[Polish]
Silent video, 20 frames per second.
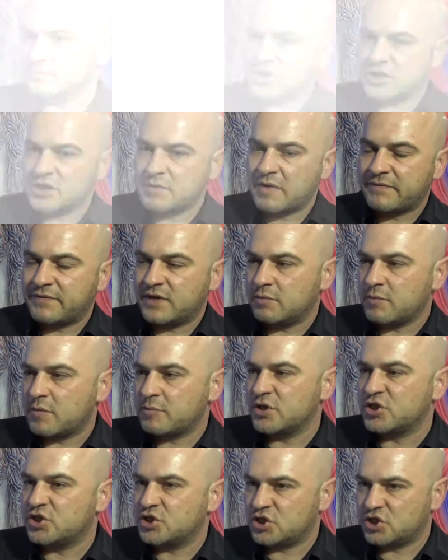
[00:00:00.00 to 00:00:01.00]
Siedziba firmy
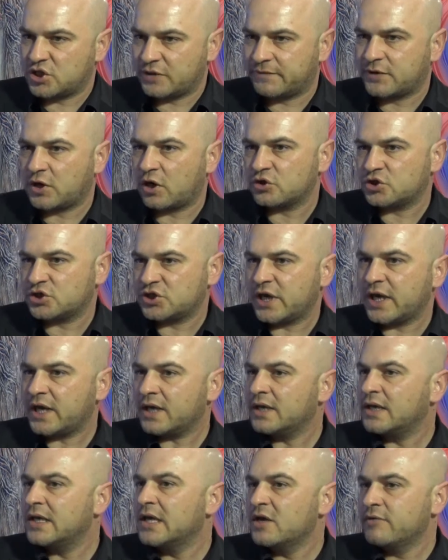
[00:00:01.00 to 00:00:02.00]
mieści się w Krośnie,
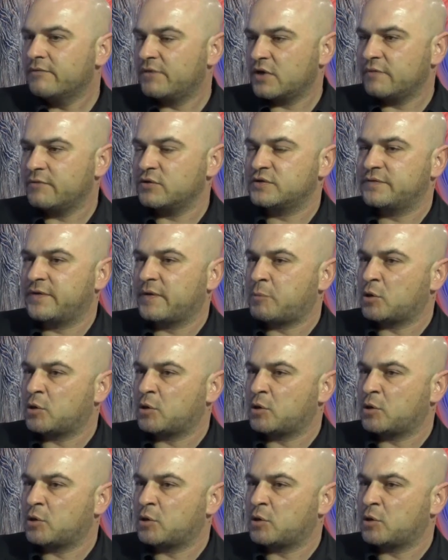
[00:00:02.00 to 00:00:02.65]
w województwie